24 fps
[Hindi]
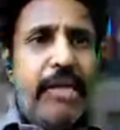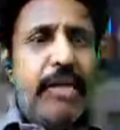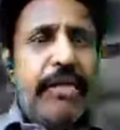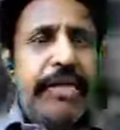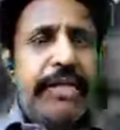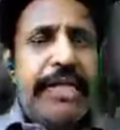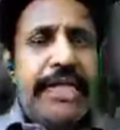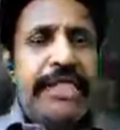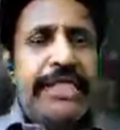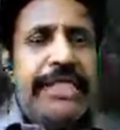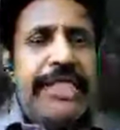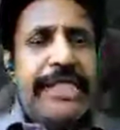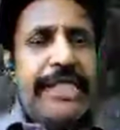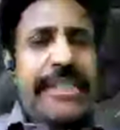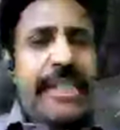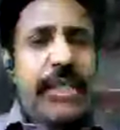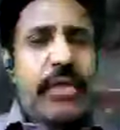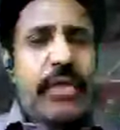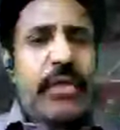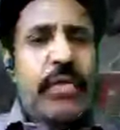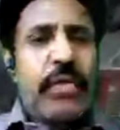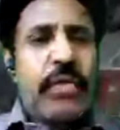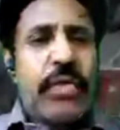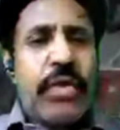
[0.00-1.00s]
कि ये सामने जो
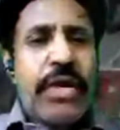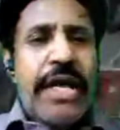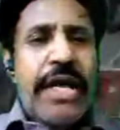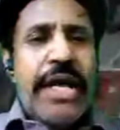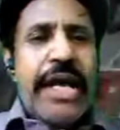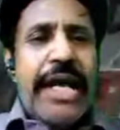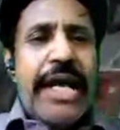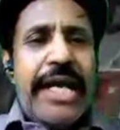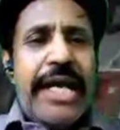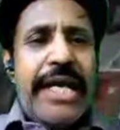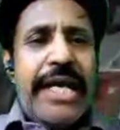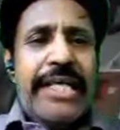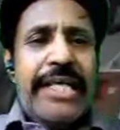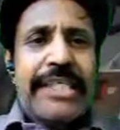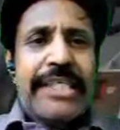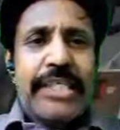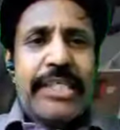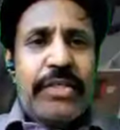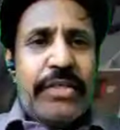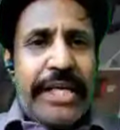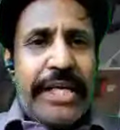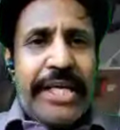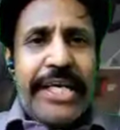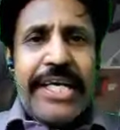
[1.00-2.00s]
जॉयस्टिक दिख रही है
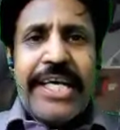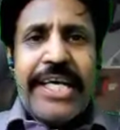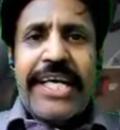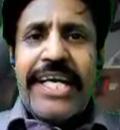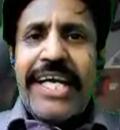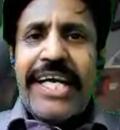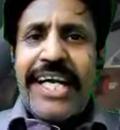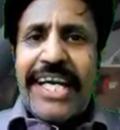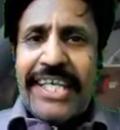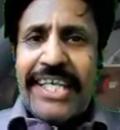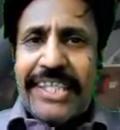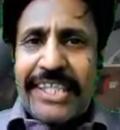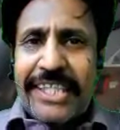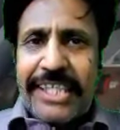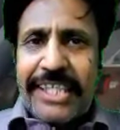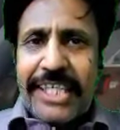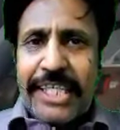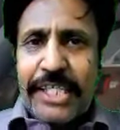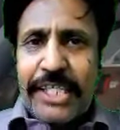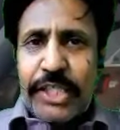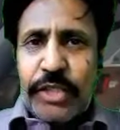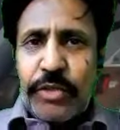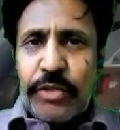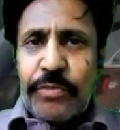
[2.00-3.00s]
इसको प्लेन को लेफ्ट
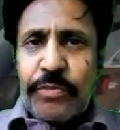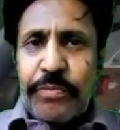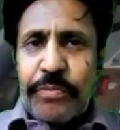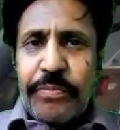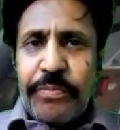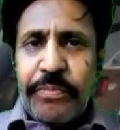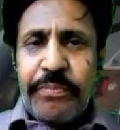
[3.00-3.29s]
राइट अप डाउन